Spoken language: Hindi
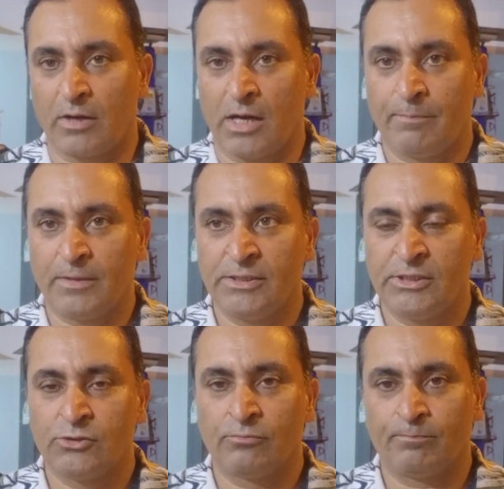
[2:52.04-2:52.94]
और आपका
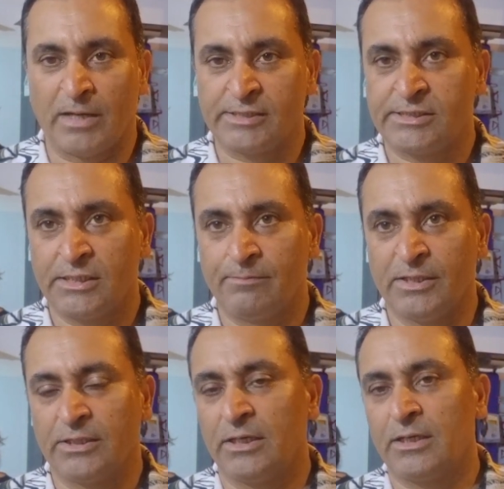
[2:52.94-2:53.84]
ये जो पैसे
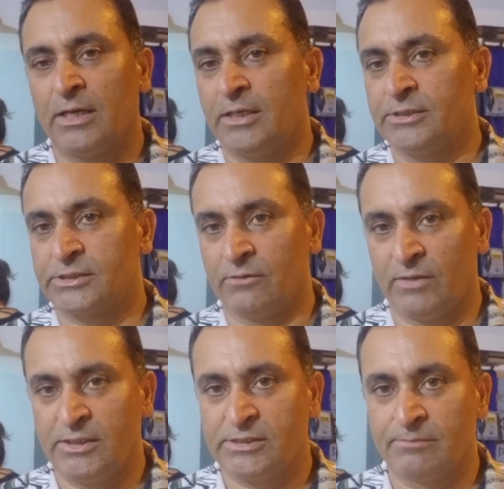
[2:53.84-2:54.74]
भेजने का है इट्स
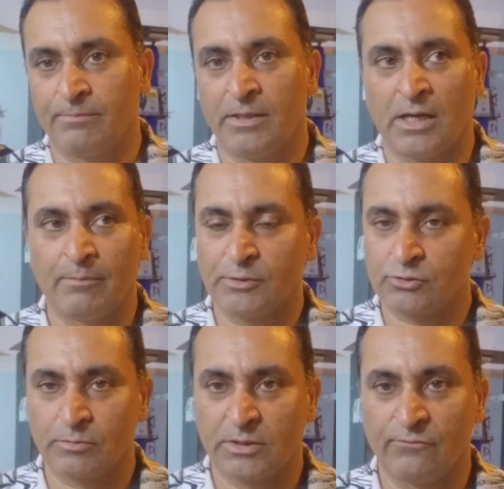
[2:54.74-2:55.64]
वेरी सिंपल आप
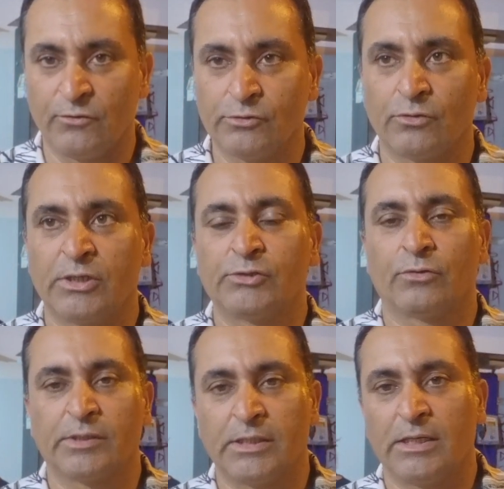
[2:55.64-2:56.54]
इसमें कंफ्यूज होने
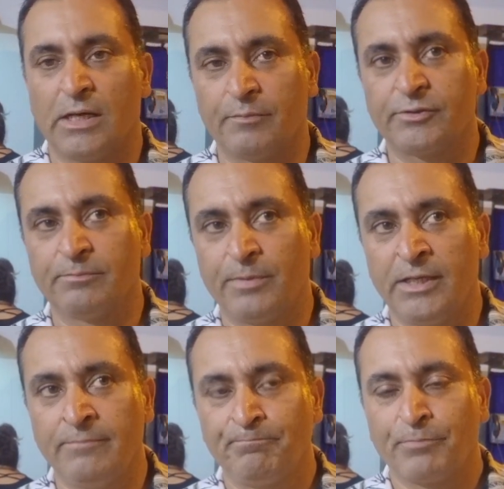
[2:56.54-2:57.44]
की ज़रूरत नहीं है आप
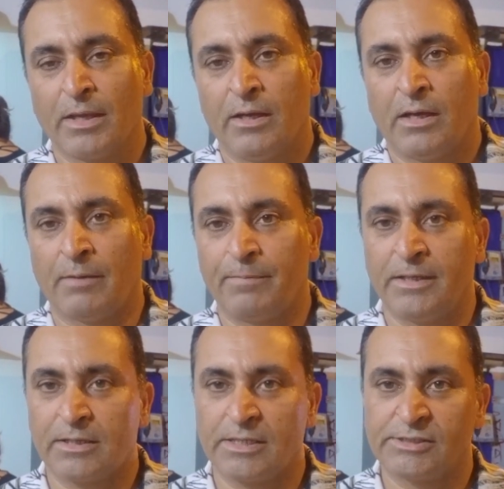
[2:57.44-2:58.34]
सिंपली
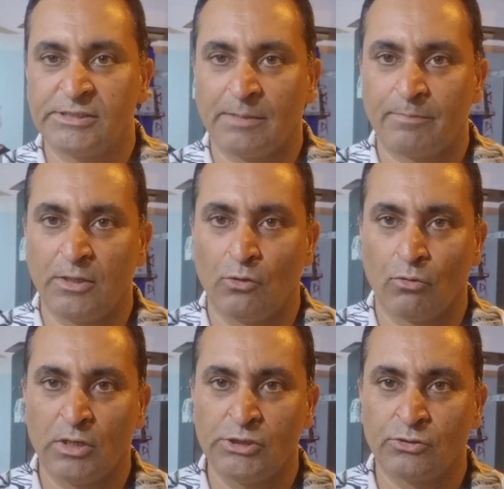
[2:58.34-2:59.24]
अपनी करेंसी अपने
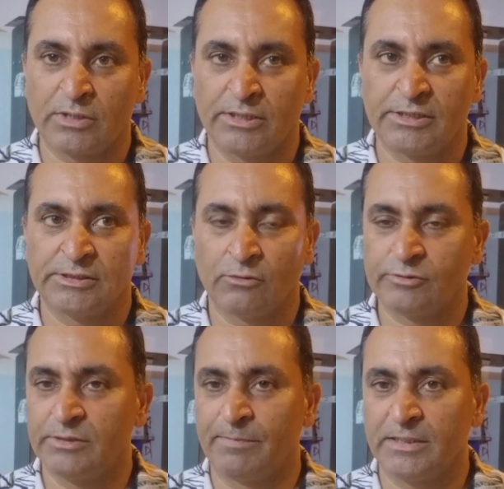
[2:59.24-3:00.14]
लोकल जो कंट्रीज़ है
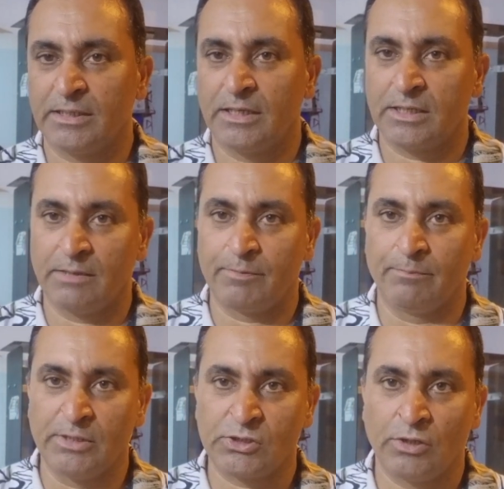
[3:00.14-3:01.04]
उससे पता करके
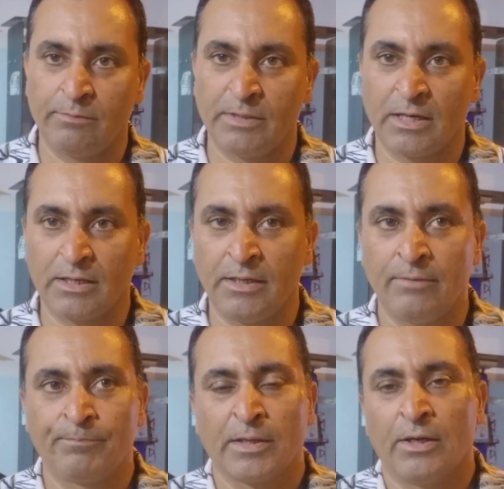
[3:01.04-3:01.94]
अपने बिटकॉइन में रख
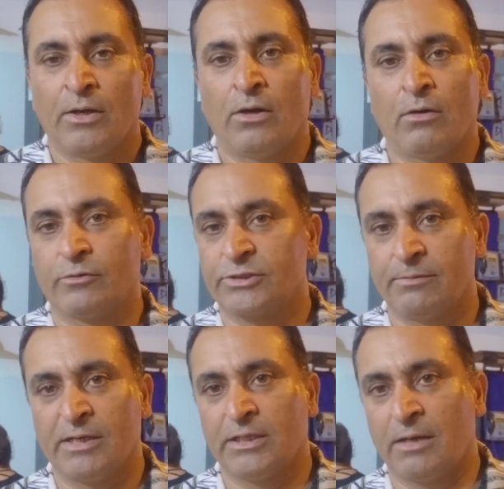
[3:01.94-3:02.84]
लें और
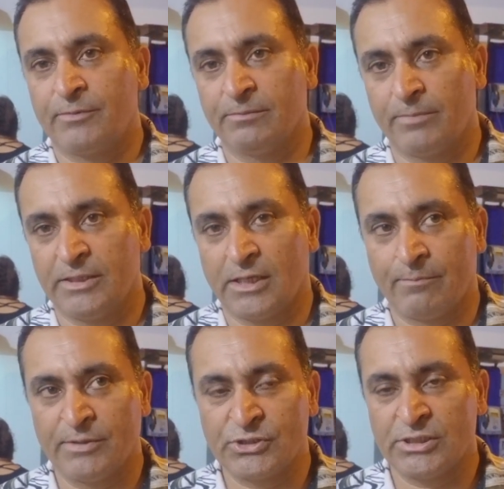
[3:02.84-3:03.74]
उसके बाद आप सिंपली
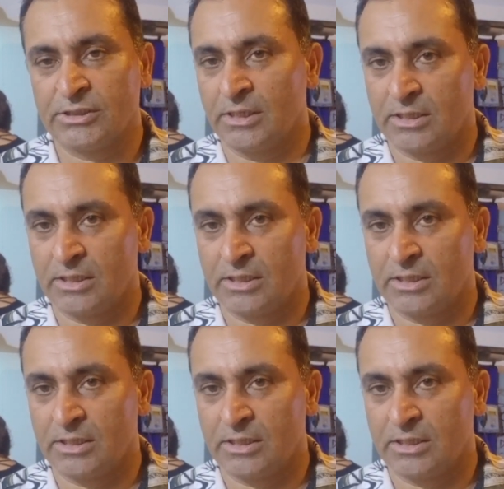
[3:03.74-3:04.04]
यहाँ पे चेंज